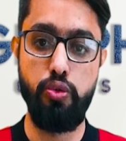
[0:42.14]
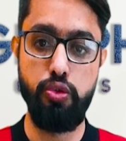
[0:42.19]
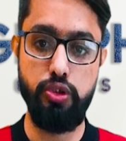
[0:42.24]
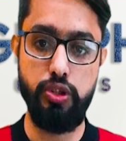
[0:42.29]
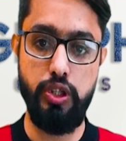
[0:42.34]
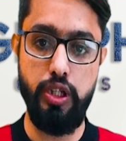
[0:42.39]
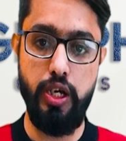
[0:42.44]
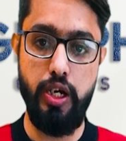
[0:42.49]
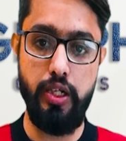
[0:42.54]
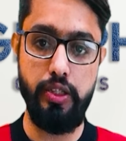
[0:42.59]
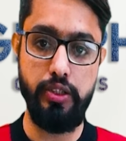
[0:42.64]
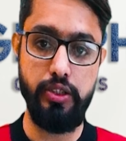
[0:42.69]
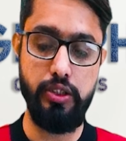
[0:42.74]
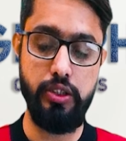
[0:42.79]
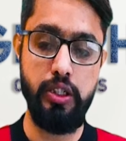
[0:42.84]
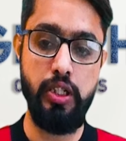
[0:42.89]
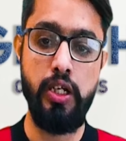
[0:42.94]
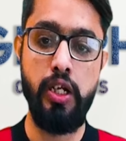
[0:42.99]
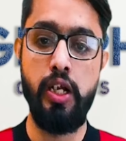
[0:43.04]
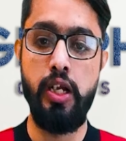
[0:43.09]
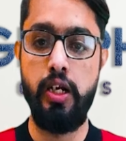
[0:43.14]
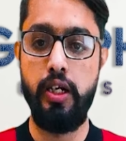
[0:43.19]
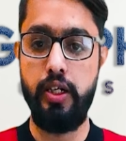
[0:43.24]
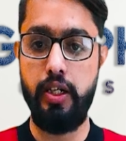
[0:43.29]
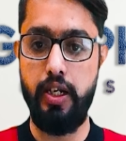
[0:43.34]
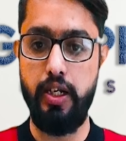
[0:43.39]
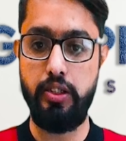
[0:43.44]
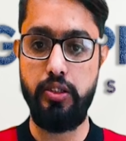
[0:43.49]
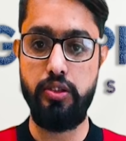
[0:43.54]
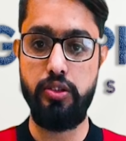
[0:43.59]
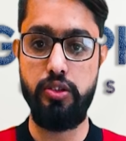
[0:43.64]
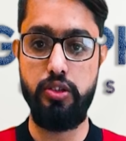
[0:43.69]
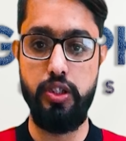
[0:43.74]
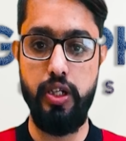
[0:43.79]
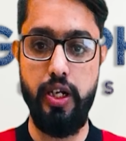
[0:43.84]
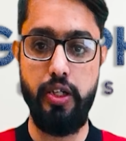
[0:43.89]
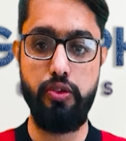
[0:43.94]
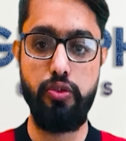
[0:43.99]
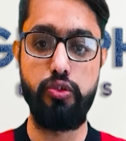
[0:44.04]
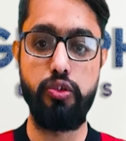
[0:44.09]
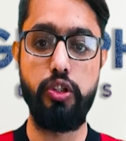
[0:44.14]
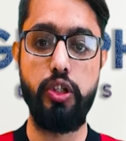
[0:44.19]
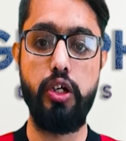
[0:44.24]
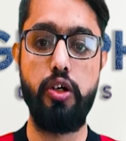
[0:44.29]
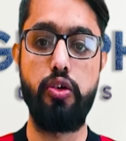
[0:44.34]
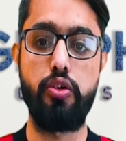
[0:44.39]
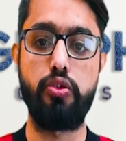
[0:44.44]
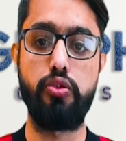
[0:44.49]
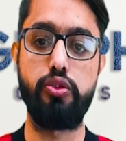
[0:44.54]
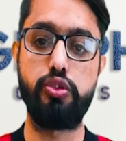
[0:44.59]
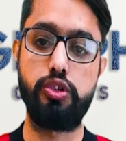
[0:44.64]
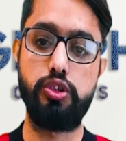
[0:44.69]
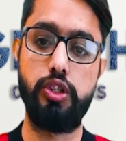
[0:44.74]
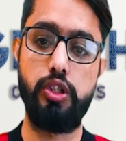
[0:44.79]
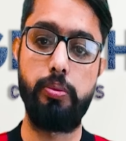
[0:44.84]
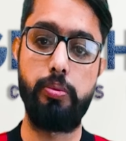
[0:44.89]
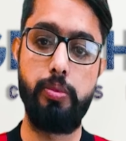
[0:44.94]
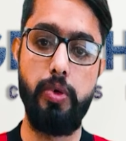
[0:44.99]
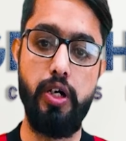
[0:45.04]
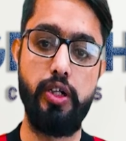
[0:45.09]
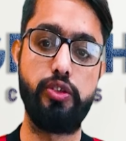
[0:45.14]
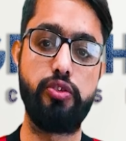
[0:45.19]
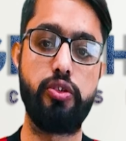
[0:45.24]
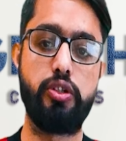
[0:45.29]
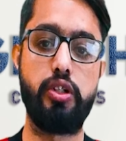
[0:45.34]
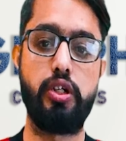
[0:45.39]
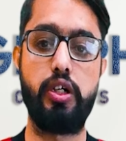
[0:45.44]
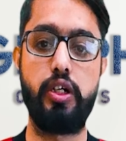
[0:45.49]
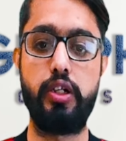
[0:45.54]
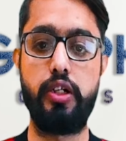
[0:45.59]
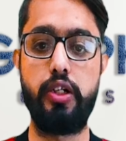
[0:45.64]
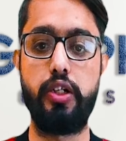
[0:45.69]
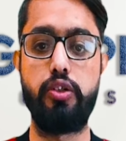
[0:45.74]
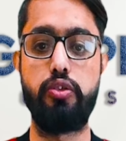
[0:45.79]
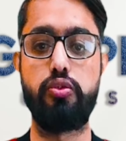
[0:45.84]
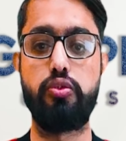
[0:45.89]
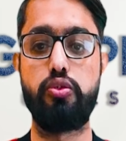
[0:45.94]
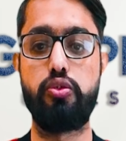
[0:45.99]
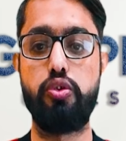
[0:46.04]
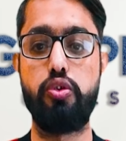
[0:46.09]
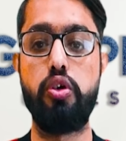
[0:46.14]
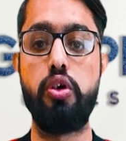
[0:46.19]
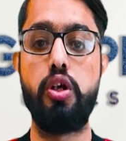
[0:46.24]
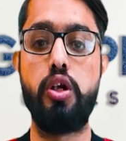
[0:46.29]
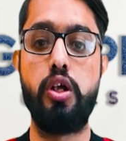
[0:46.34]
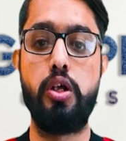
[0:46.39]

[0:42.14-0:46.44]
उस लिहाज से टैक्स डिडक्ट होता है और उसके बाद जो है ना अर्निंग उनको